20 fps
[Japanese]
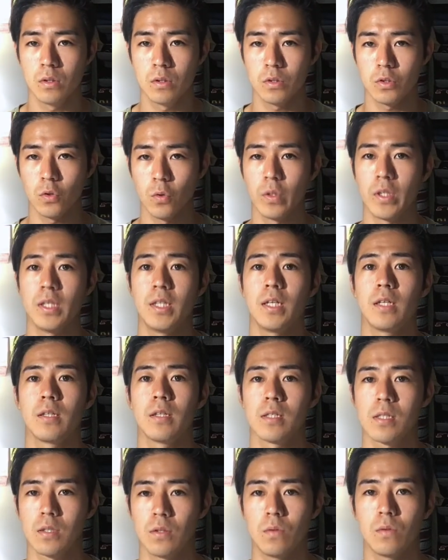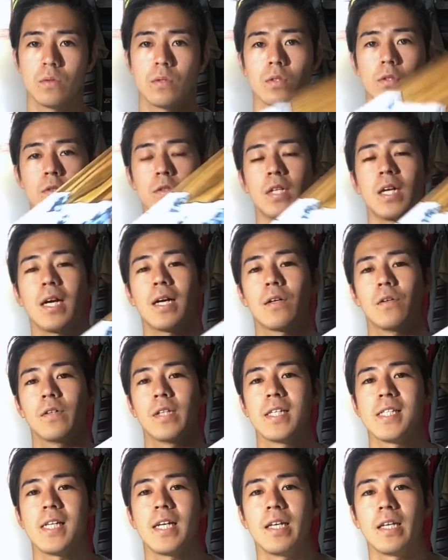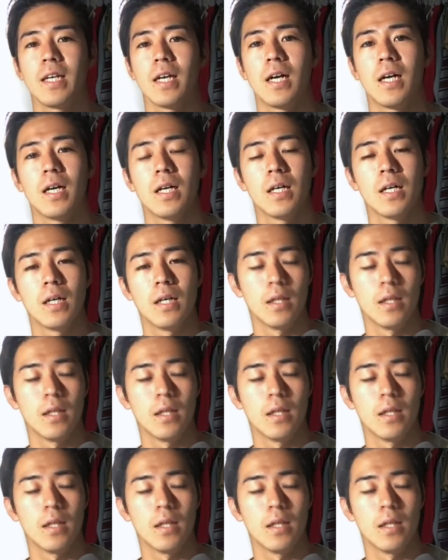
商品なんですけど、その中のデザインが